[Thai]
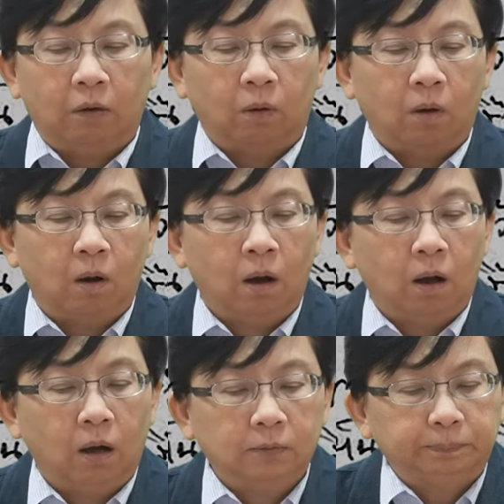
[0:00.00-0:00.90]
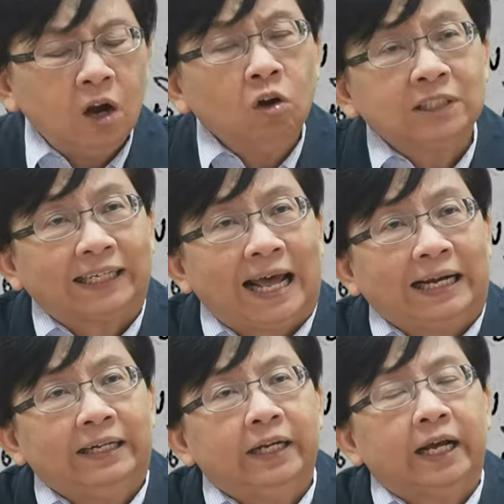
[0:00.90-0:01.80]
แล้วก็นอกจาก
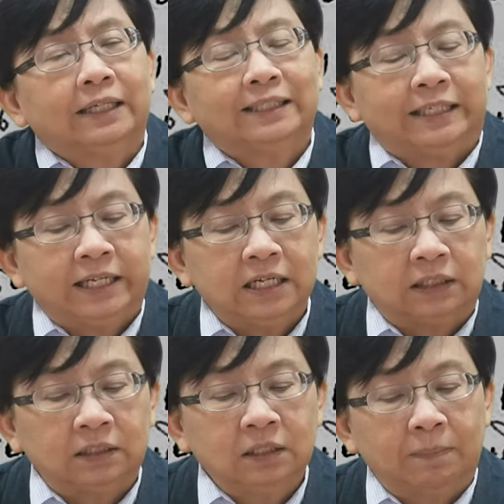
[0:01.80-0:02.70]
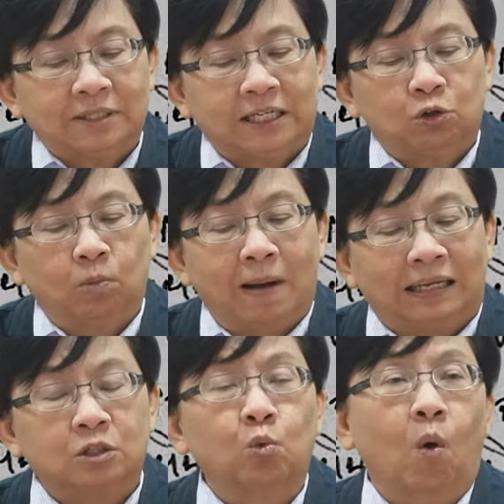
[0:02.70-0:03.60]
นั้นเนี่ยนะคะสิ่งที่เกิดขึ้นกับประชาชน
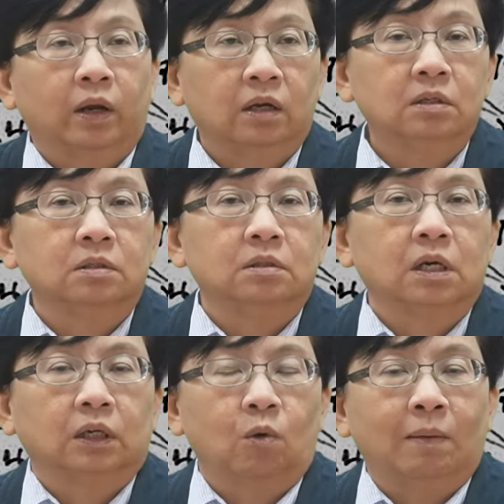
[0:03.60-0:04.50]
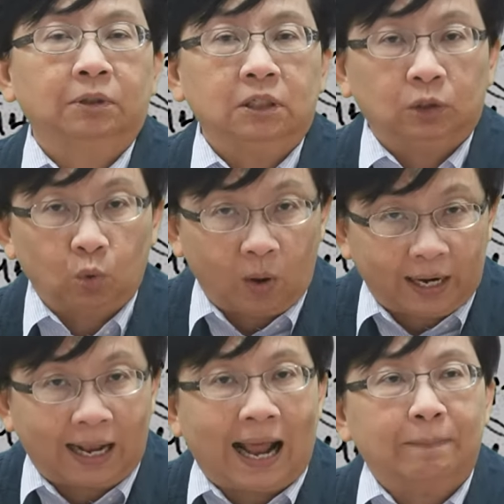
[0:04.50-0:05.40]
บางส่วนก็คือเกิดความตื่นตัว
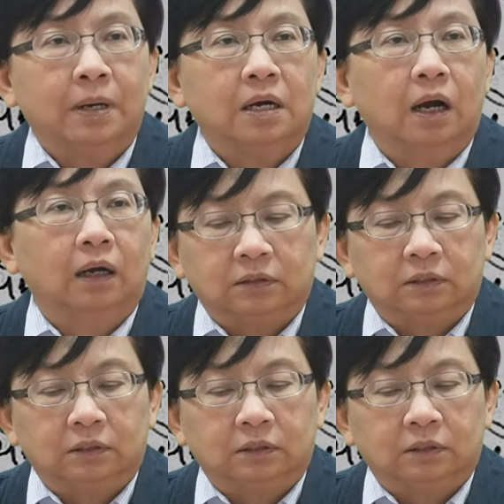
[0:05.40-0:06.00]
ทางการเมือง